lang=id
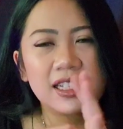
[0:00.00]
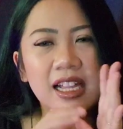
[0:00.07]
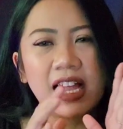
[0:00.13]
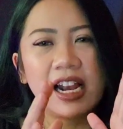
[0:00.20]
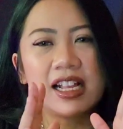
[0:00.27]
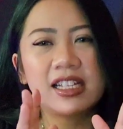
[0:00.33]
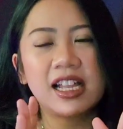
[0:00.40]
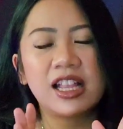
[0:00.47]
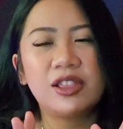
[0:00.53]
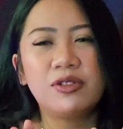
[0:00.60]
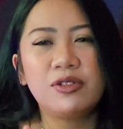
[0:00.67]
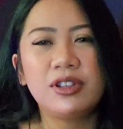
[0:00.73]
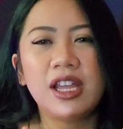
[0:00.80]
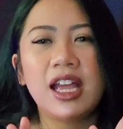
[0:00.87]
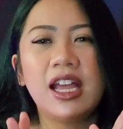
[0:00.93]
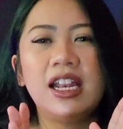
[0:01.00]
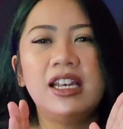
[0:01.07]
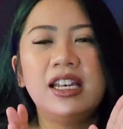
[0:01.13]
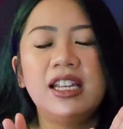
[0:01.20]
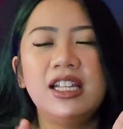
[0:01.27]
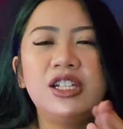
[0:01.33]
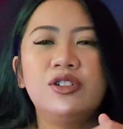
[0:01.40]
Salah satunya
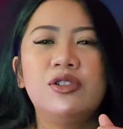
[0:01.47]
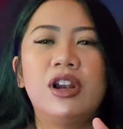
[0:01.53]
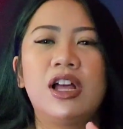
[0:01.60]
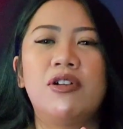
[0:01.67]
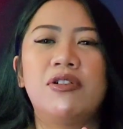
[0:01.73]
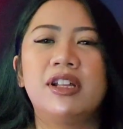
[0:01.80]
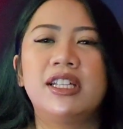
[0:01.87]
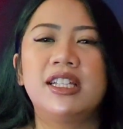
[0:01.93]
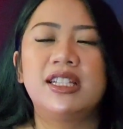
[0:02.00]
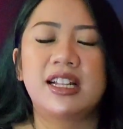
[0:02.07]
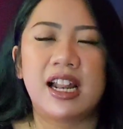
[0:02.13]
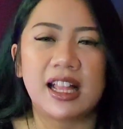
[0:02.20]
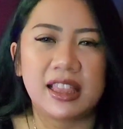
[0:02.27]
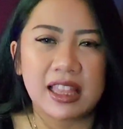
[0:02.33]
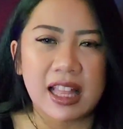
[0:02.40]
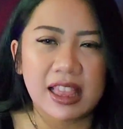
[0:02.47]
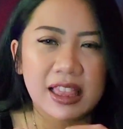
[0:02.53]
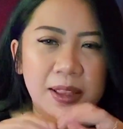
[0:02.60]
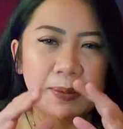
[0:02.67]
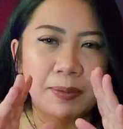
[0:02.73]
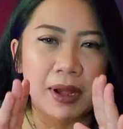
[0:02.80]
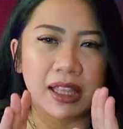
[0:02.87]
di Sulawesi
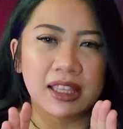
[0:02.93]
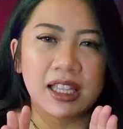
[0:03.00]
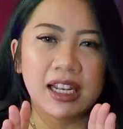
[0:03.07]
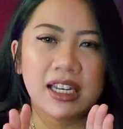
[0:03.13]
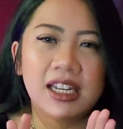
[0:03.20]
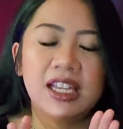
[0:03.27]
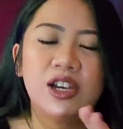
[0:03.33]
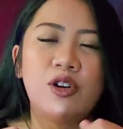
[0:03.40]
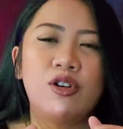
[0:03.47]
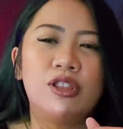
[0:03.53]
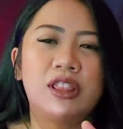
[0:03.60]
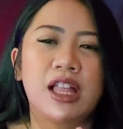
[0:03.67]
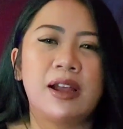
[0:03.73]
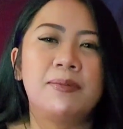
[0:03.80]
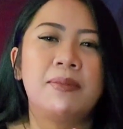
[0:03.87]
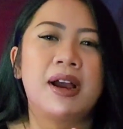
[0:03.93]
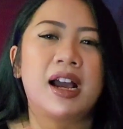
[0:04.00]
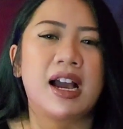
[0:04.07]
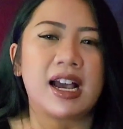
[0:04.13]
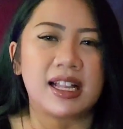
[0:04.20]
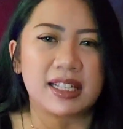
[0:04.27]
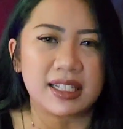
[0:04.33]
Selatan, tepatnya di kota
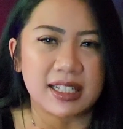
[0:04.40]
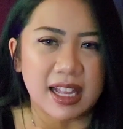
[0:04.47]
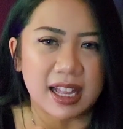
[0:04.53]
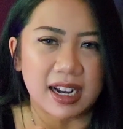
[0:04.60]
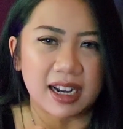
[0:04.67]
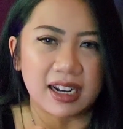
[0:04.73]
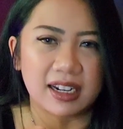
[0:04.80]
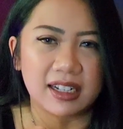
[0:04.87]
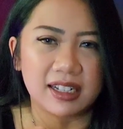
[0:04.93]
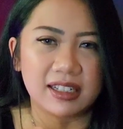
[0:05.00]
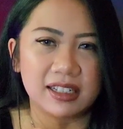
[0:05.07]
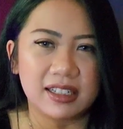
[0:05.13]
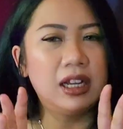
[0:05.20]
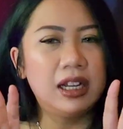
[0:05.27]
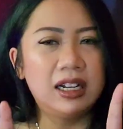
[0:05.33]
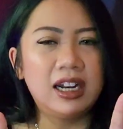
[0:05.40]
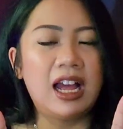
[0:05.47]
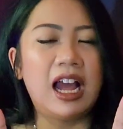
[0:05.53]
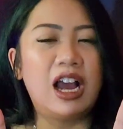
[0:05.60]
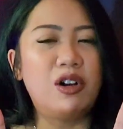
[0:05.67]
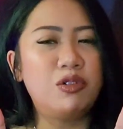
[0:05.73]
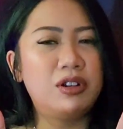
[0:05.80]
Makassar.
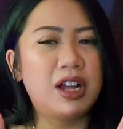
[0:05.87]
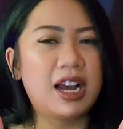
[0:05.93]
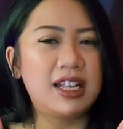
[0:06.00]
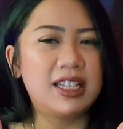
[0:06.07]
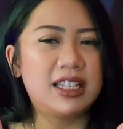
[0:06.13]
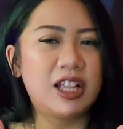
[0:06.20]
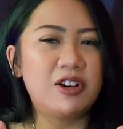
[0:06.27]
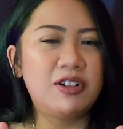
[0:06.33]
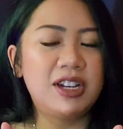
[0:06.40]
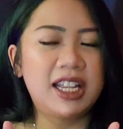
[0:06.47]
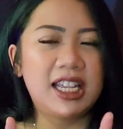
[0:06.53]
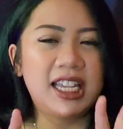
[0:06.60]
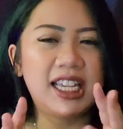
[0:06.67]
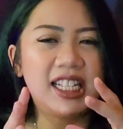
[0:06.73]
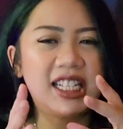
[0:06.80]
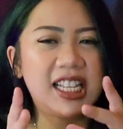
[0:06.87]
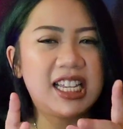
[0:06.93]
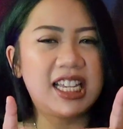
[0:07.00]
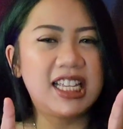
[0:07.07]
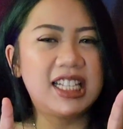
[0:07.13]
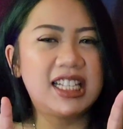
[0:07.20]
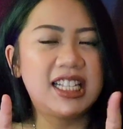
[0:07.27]
Nah, aku udah kasih tahu nih
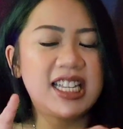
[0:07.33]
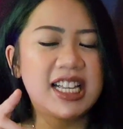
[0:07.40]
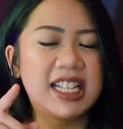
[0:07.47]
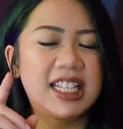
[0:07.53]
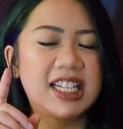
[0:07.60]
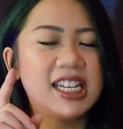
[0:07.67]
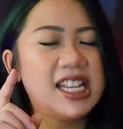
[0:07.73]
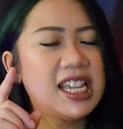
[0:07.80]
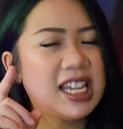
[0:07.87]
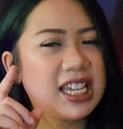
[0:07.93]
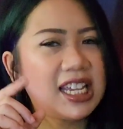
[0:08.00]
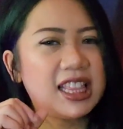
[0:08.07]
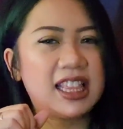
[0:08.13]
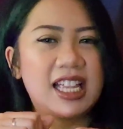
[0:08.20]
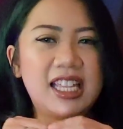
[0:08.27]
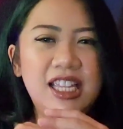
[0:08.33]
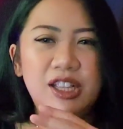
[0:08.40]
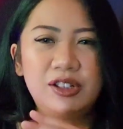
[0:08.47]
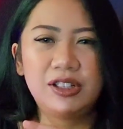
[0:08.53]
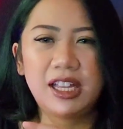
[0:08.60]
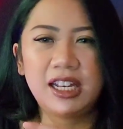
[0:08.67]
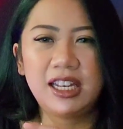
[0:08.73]
kisi-kisinya sedikit
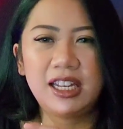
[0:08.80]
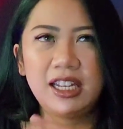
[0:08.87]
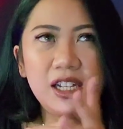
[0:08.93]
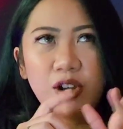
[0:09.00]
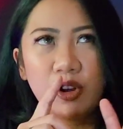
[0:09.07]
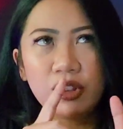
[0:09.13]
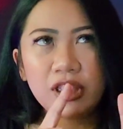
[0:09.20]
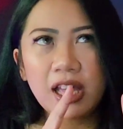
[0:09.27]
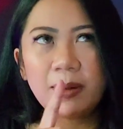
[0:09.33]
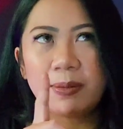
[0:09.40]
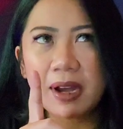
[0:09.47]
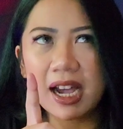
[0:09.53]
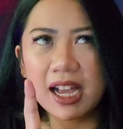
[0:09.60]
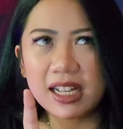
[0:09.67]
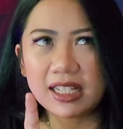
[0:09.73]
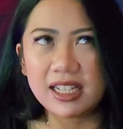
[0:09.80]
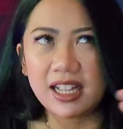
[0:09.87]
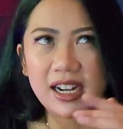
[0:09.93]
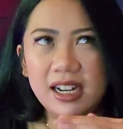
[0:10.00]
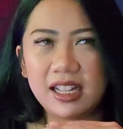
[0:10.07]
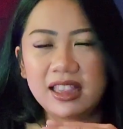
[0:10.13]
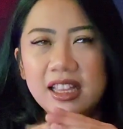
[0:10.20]
aja tuh tadi. Kota
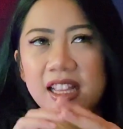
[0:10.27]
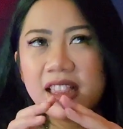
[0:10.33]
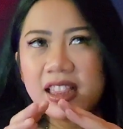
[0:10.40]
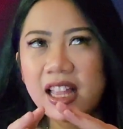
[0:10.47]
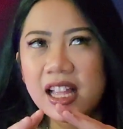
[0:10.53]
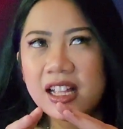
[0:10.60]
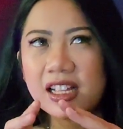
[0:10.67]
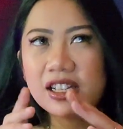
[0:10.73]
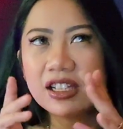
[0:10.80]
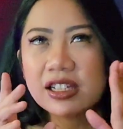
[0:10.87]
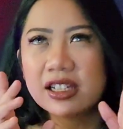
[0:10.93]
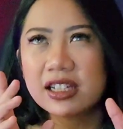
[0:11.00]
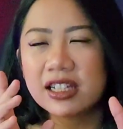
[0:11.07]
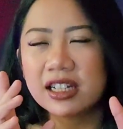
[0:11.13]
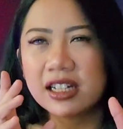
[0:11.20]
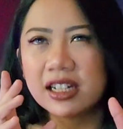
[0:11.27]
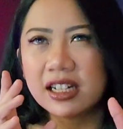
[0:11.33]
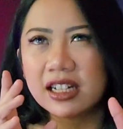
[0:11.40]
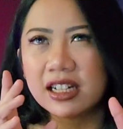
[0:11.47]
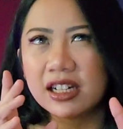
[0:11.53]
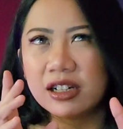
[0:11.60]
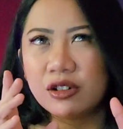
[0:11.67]
Makassar tentang
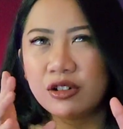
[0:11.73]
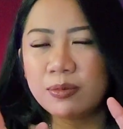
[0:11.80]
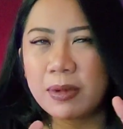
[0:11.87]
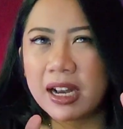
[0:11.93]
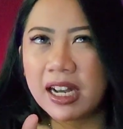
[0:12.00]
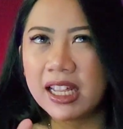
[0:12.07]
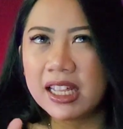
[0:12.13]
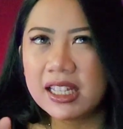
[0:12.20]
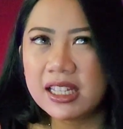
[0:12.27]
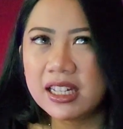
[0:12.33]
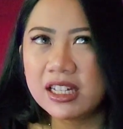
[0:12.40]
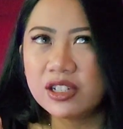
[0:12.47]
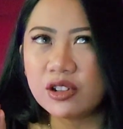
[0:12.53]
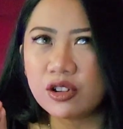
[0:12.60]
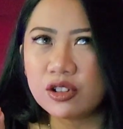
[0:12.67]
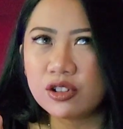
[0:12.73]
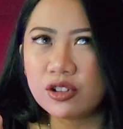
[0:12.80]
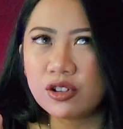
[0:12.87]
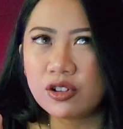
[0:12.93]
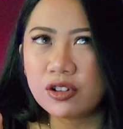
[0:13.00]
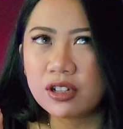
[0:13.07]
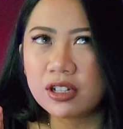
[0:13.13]
uh, urban legend
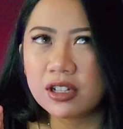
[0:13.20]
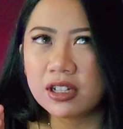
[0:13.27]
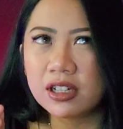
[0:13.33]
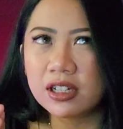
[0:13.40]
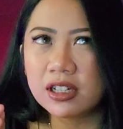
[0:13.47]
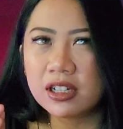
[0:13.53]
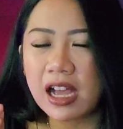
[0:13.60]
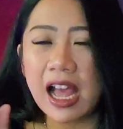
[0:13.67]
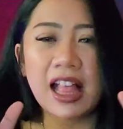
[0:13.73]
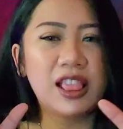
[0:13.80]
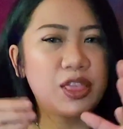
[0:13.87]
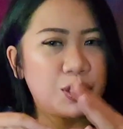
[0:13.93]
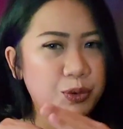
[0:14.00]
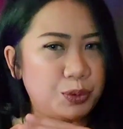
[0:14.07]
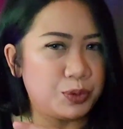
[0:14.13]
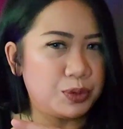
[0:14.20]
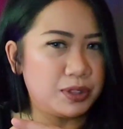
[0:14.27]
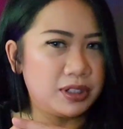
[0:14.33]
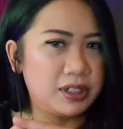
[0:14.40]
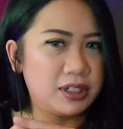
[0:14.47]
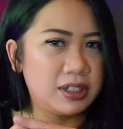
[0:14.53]
sosok hantu.